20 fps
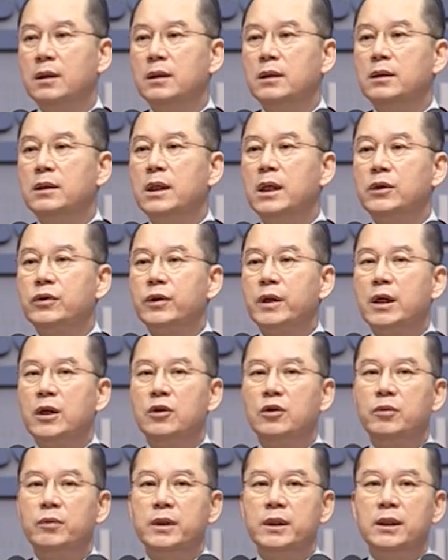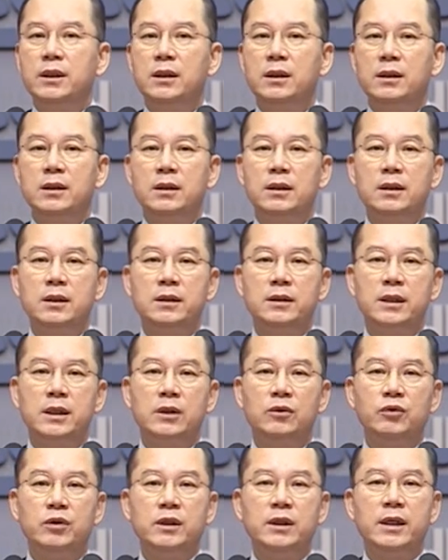나중에 알고 보니
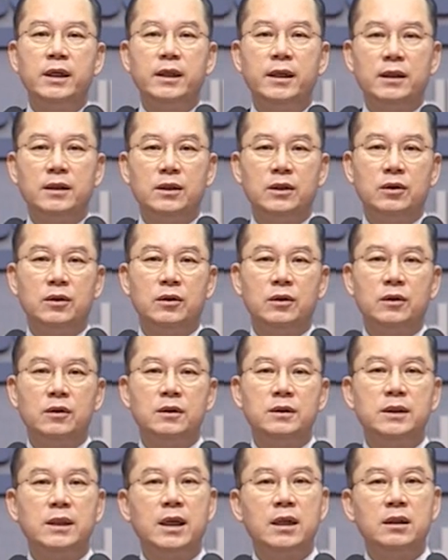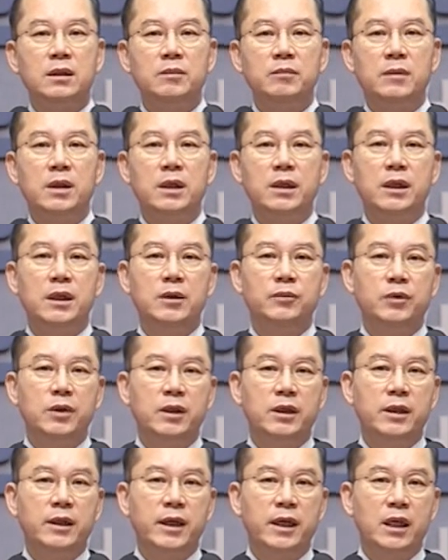이제는 우리나라에서도 땅끝 마을이라
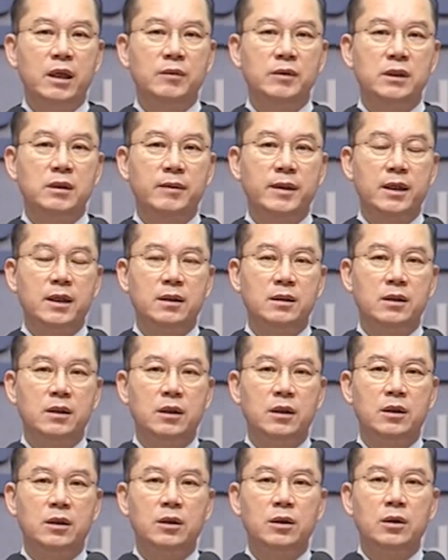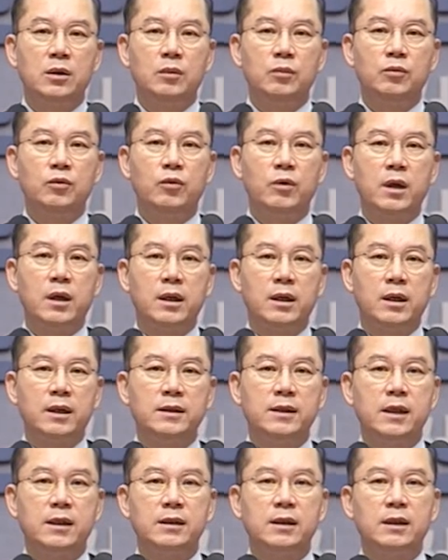불리는 해남 지방에서 무화과가
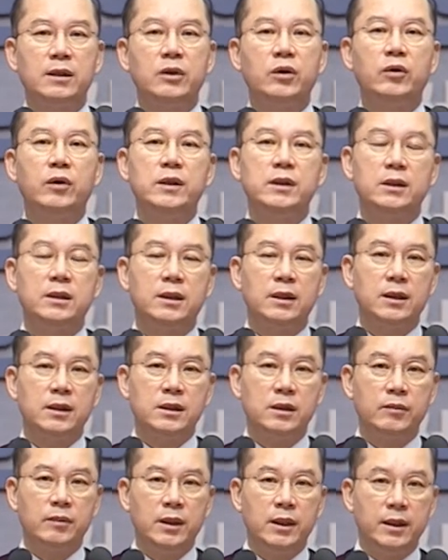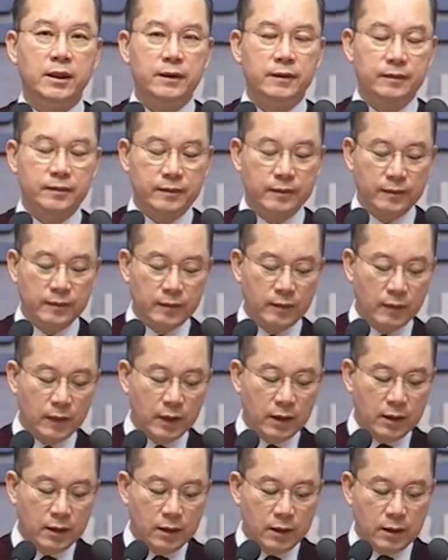생산되고 있었던 것입니다.
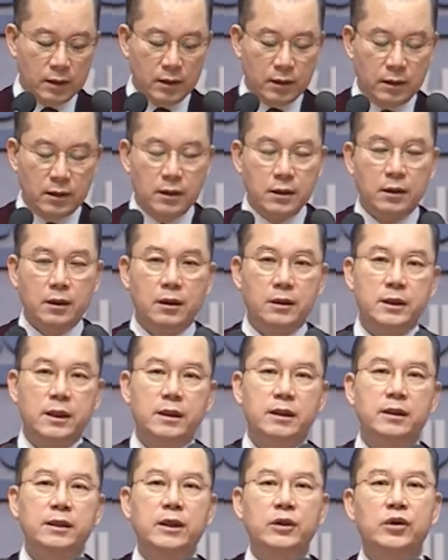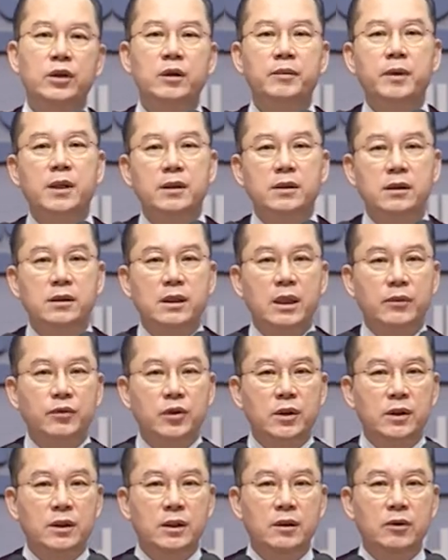어쨌든 예수님께서
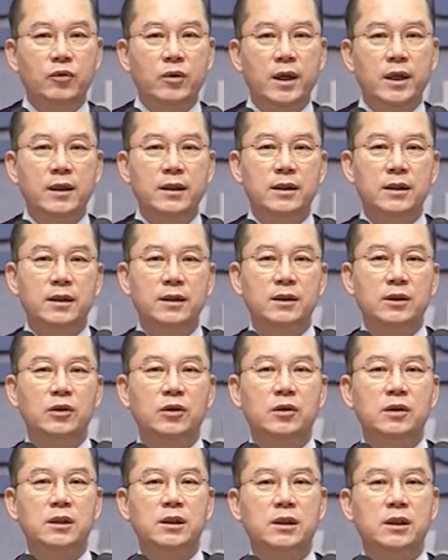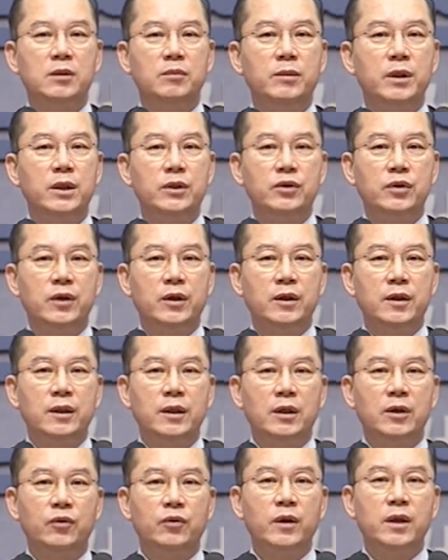잡셨던 과일을 저도 직접 먹을 수 있게
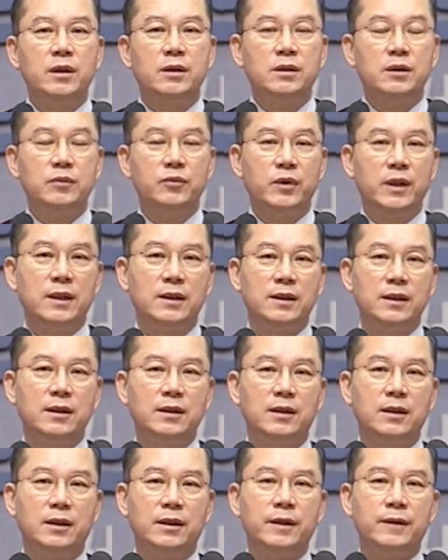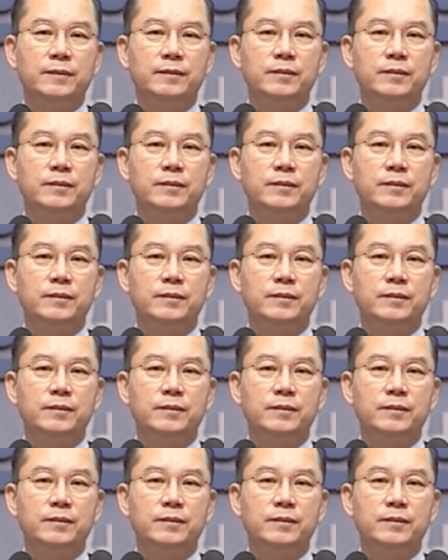되어 꽤 흥분했었는데